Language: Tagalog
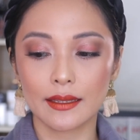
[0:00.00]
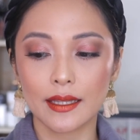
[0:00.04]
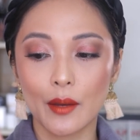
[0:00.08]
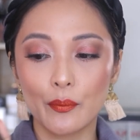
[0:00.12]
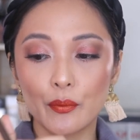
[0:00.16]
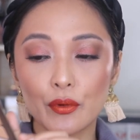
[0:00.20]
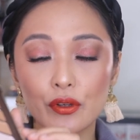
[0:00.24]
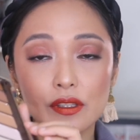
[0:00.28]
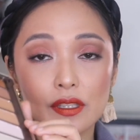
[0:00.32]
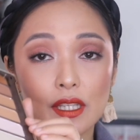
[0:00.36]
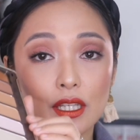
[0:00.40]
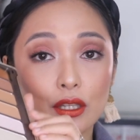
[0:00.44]

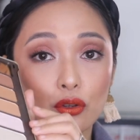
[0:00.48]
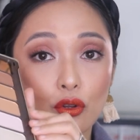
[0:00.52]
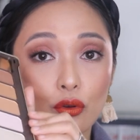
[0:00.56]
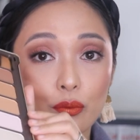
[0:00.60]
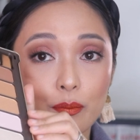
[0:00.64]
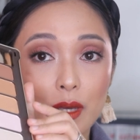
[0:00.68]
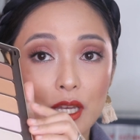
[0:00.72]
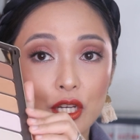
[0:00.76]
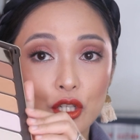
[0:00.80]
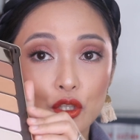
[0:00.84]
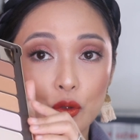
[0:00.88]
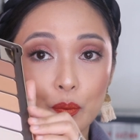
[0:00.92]
Tapos itong
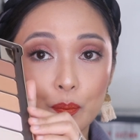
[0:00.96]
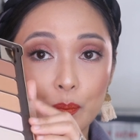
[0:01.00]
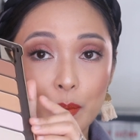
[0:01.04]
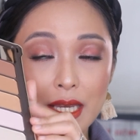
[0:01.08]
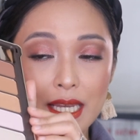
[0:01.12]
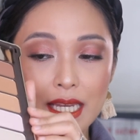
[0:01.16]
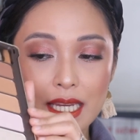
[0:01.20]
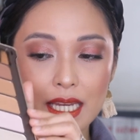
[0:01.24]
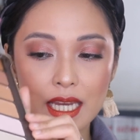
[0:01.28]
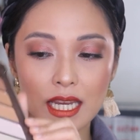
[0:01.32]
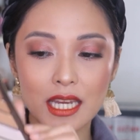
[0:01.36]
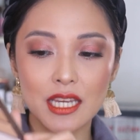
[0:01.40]
medyo
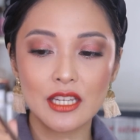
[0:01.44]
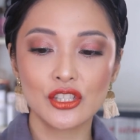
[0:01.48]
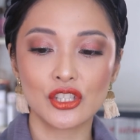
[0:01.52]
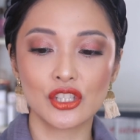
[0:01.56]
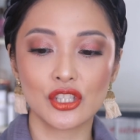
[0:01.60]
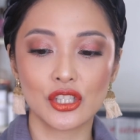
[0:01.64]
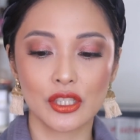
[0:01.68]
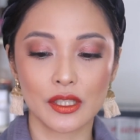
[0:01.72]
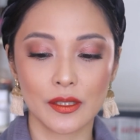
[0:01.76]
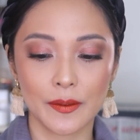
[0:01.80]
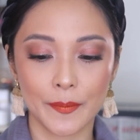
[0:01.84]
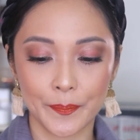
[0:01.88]

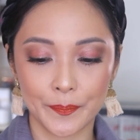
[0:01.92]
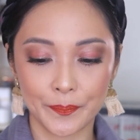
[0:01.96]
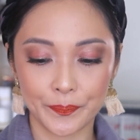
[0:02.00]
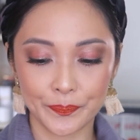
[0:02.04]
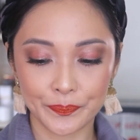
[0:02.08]
pinkish.